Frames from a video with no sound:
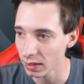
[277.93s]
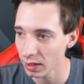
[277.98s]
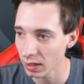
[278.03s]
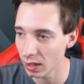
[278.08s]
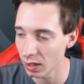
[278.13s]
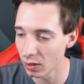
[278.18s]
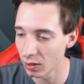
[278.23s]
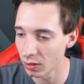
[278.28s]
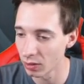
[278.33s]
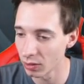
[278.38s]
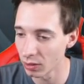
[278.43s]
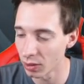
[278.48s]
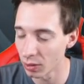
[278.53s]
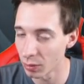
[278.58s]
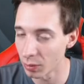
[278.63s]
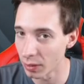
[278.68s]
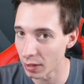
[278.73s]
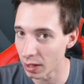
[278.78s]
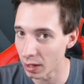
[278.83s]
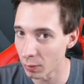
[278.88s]
Und
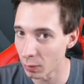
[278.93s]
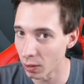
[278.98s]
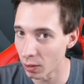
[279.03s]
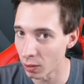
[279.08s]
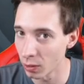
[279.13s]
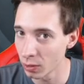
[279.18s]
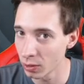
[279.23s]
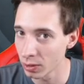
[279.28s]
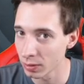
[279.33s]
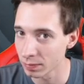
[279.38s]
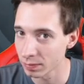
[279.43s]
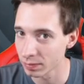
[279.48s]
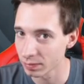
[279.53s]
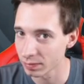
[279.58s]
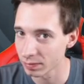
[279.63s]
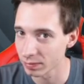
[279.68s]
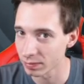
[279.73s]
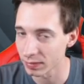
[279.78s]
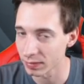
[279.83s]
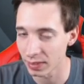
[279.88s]
über ein Abo auch.
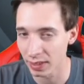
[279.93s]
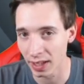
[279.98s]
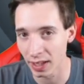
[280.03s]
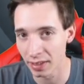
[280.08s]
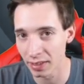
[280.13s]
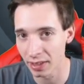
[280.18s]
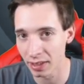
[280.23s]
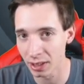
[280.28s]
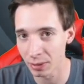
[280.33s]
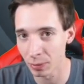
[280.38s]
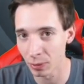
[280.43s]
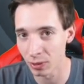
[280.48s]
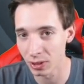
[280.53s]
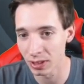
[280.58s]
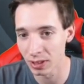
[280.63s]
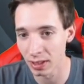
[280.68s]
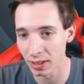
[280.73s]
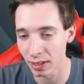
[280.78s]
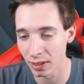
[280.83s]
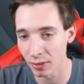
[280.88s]
Kennt ihr das
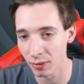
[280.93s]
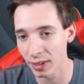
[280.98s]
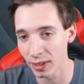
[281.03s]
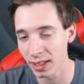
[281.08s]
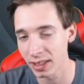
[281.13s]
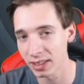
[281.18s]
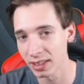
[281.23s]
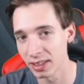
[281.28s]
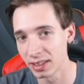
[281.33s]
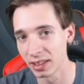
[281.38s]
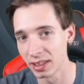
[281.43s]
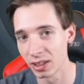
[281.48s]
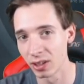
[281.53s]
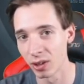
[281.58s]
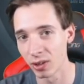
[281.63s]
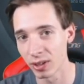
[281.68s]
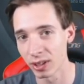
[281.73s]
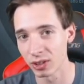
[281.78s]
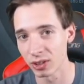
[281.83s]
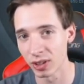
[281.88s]
Prozedere? Und vergesst nicht die
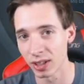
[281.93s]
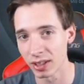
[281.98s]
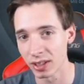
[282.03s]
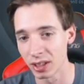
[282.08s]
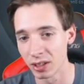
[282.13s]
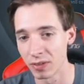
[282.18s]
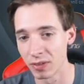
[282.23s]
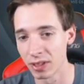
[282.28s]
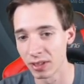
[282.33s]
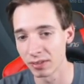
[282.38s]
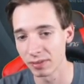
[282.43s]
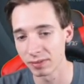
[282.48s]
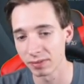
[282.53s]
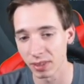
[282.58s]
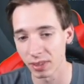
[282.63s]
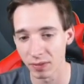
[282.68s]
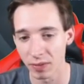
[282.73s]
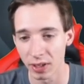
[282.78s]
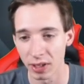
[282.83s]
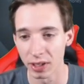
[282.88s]
Glocke zu aktivieren,
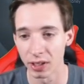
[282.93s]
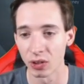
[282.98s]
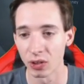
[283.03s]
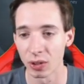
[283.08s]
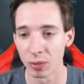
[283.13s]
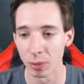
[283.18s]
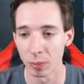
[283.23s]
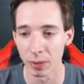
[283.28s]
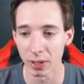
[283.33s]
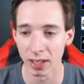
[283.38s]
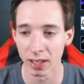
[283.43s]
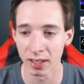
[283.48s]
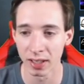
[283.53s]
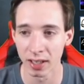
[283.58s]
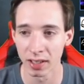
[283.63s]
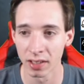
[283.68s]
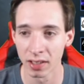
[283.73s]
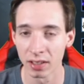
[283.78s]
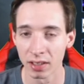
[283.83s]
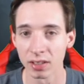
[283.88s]
dann werdet ihr auch immer
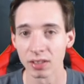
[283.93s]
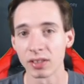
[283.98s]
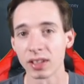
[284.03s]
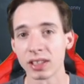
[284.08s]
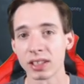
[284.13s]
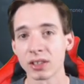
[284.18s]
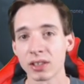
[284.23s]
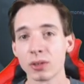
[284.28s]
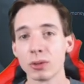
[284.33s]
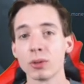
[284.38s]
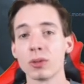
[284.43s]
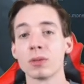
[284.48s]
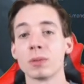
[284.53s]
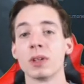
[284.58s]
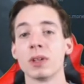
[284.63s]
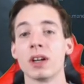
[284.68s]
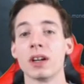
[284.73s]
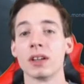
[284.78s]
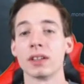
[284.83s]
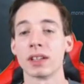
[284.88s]
benachrichtigt. Und dann sage ich,
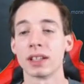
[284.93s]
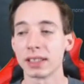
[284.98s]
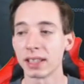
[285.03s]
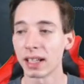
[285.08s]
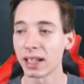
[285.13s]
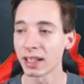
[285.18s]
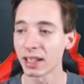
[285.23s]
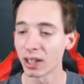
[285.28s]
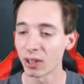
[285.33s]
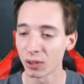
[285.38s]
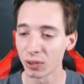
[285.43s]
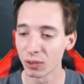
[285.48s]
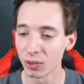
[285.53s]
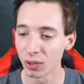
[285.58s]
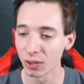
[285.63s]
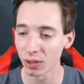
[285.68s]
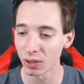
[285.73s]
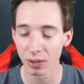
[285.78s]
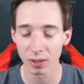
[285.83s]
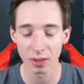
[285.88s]
noch ich auch nur
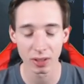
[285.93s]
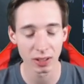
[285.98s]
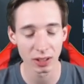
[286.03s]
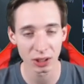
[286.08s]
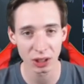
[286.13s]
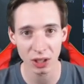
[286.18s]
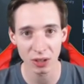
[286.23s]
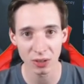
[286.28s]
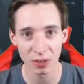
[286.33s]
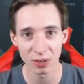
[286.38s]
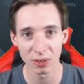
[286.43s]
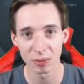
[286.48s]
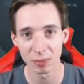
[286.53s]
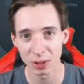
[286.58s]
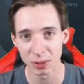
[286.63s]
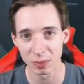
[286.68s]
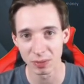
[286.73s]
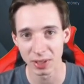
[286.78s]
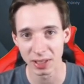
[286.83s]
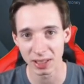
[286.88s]
noch Ciao,
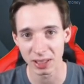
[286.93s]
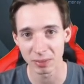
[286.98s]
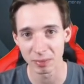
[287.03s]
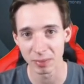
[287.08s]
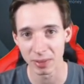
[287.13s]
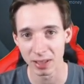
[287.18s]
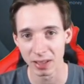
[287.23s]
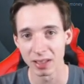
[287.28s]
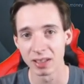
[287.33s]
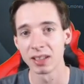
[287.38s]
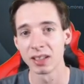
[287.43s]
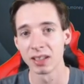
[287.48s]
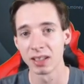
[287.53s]
bis zum nächsten Mal.